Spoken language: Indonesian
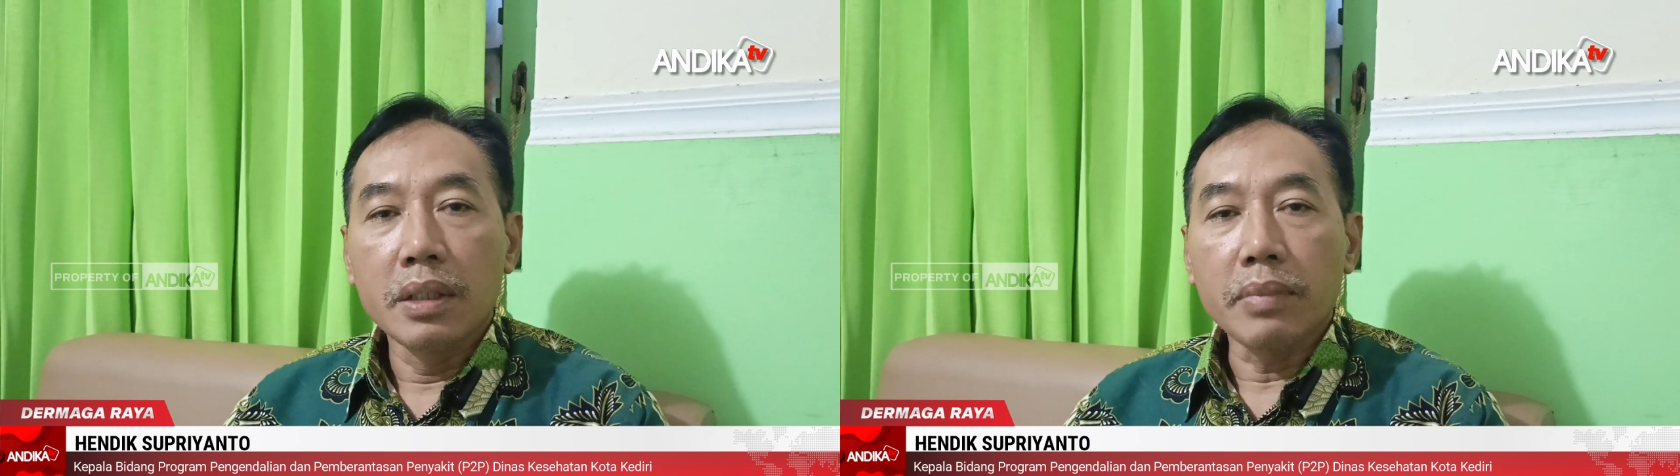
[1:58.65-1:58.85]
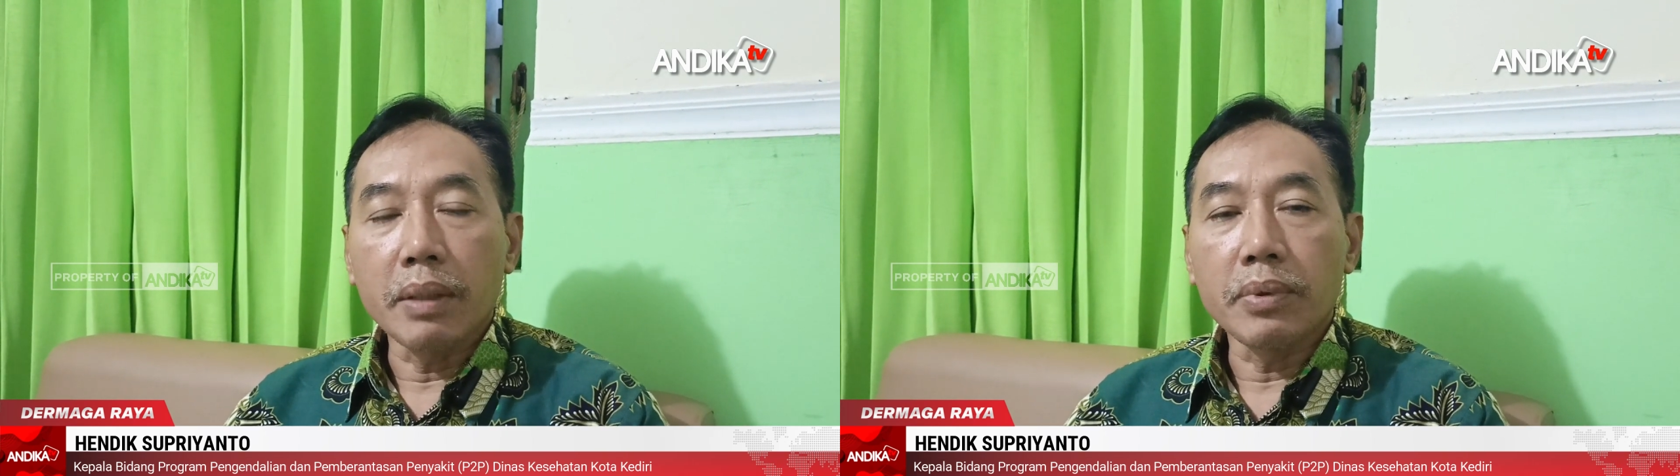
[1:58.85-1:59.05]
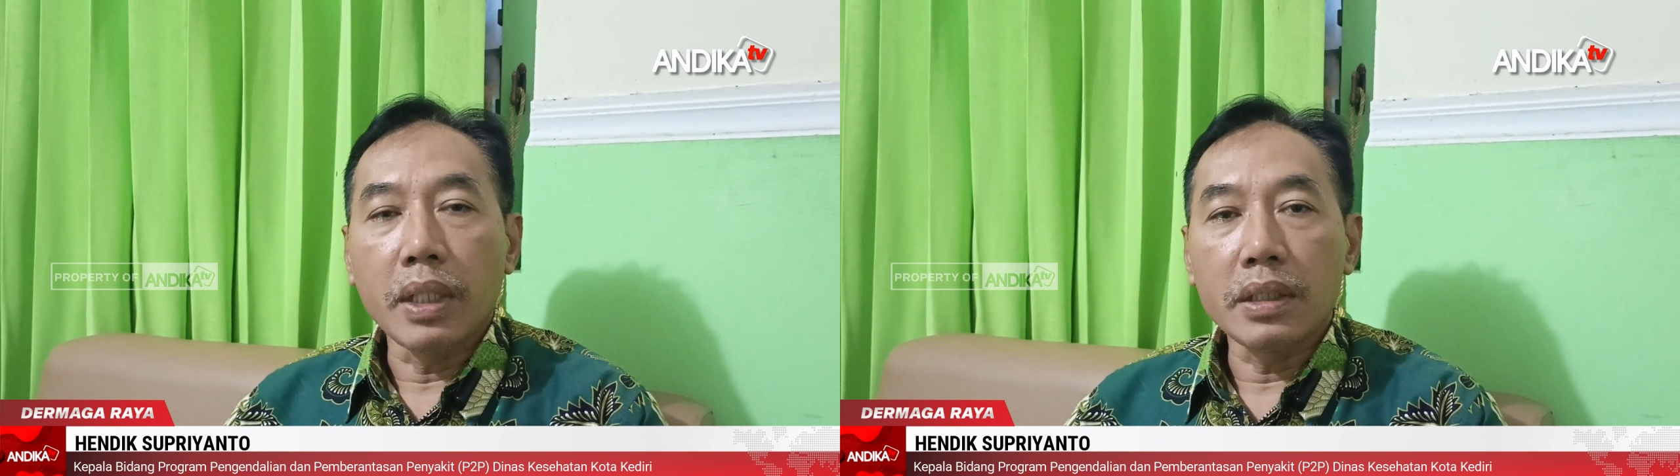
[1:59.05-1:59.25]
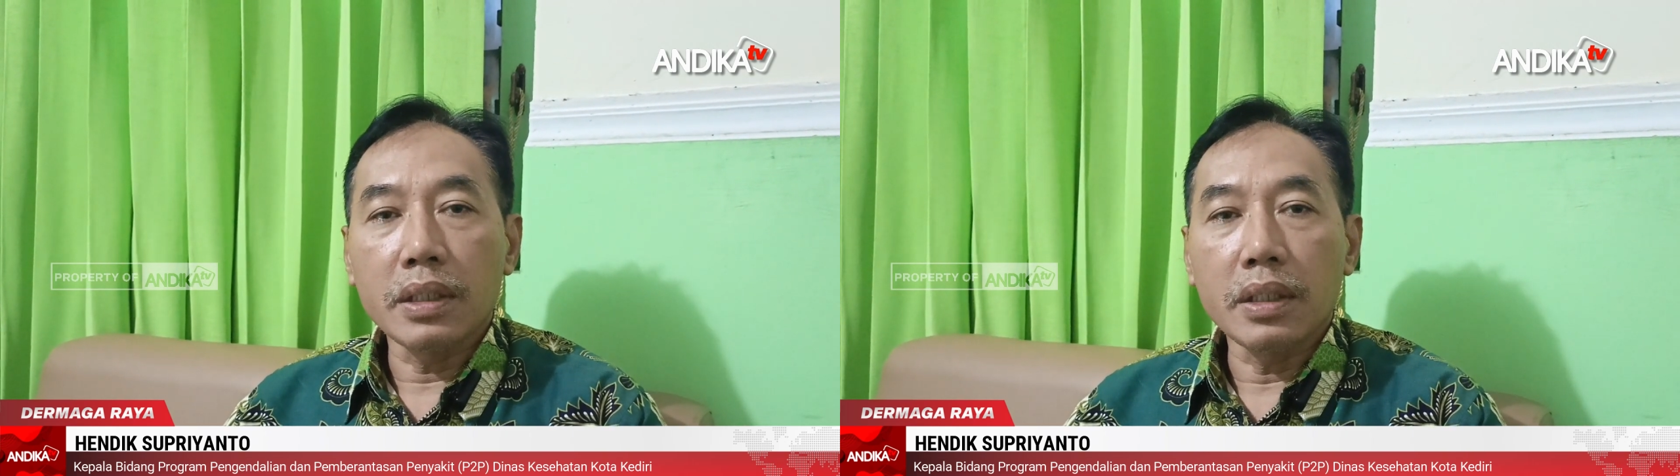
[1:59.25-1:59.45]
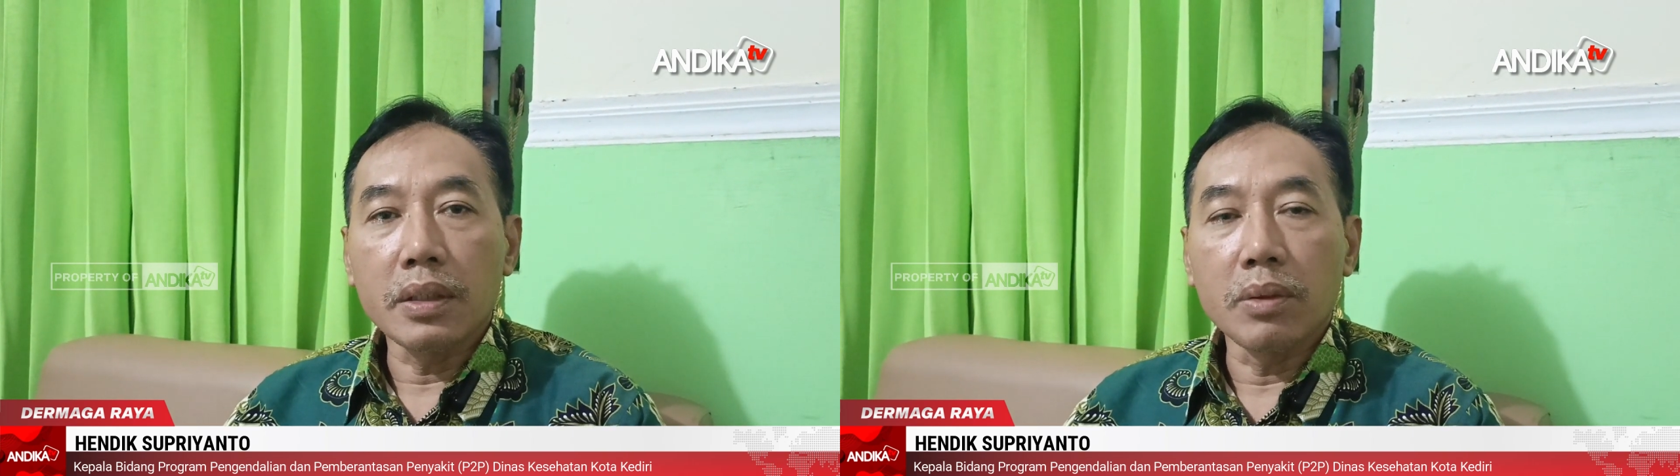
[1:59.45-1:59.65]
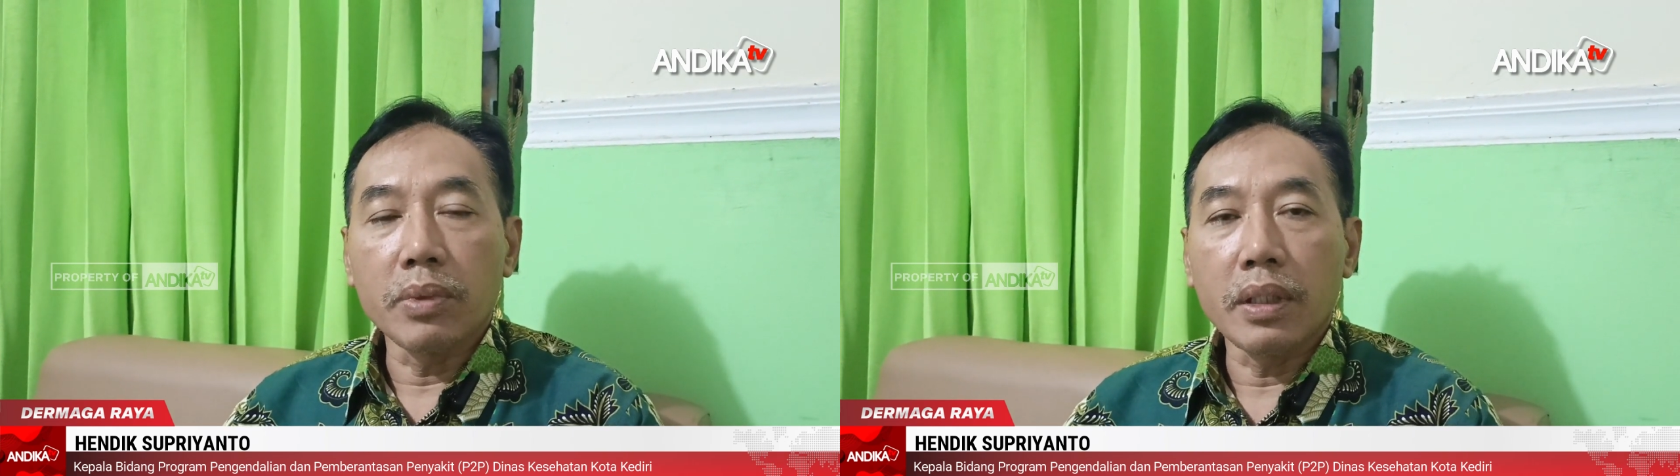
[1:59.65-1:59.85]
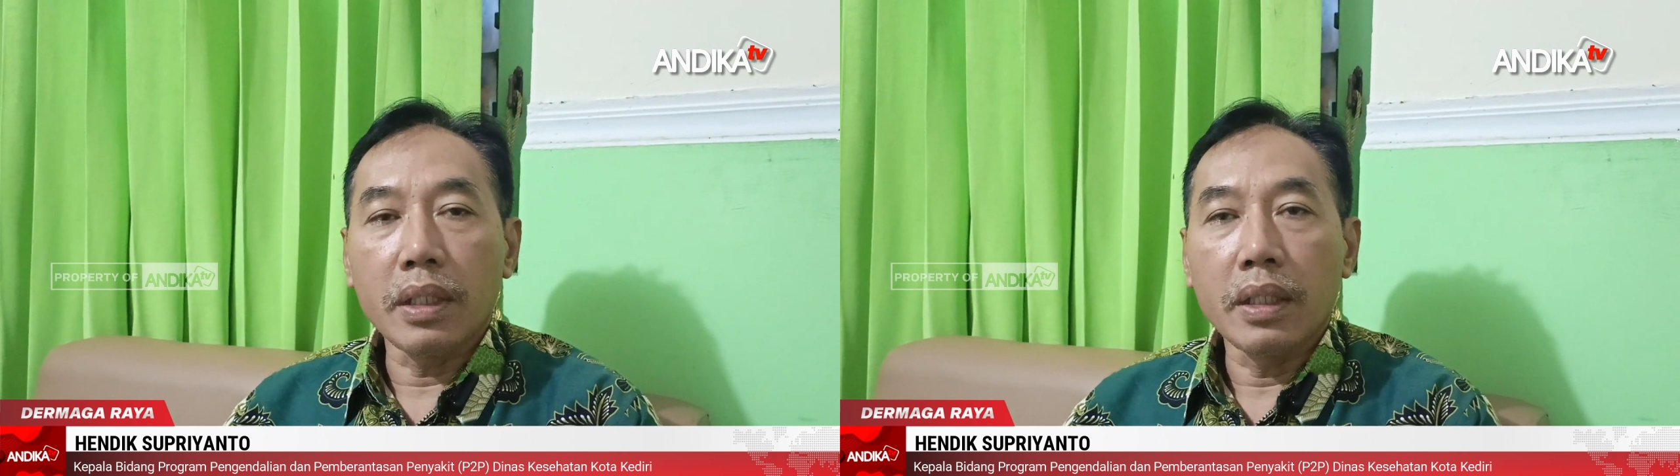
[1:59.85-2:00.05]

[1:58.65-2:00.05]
Februari itu pun